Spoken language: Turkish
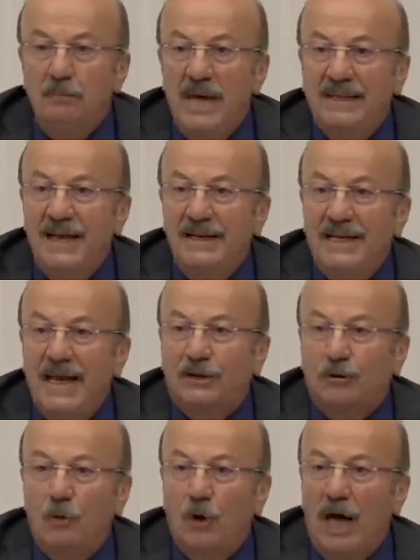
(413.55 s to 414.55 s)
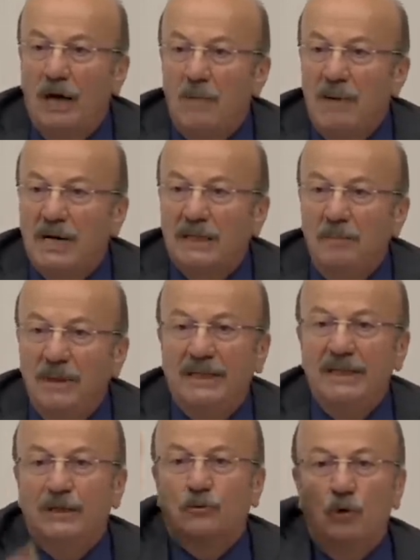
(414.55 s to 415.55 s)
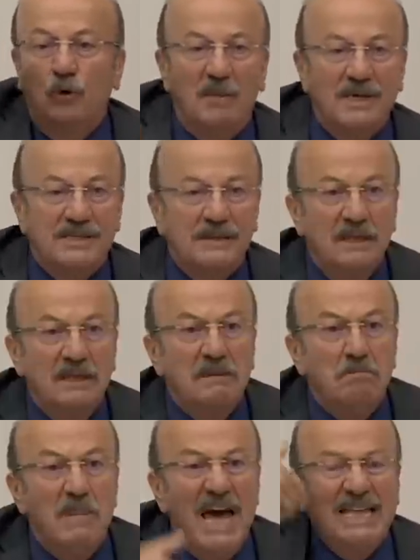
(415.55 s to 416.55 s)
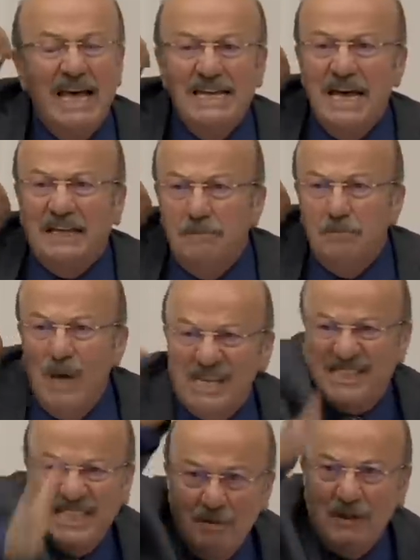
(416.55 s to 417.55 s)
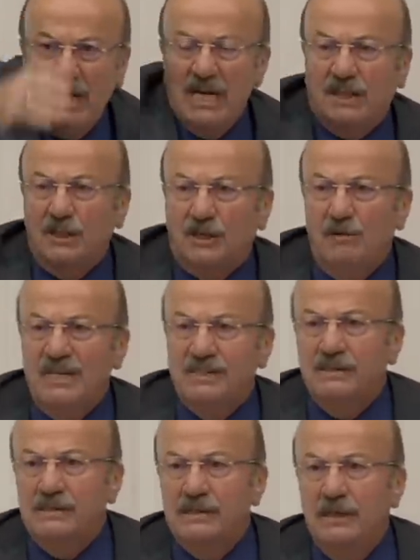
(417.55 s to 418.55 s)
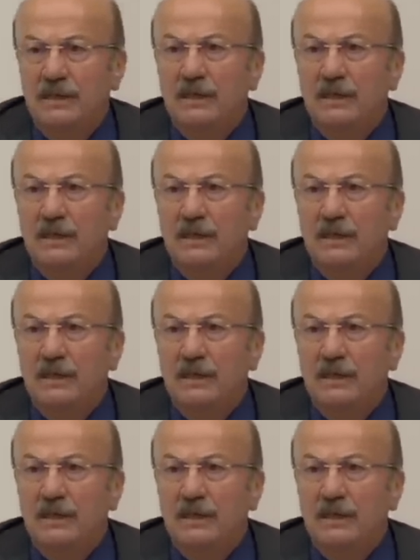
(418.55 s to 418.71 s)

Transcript: medeniyet almamakla medeniyet kurulamaz. Medeniyetin mesine bile yaklaşamazsınız.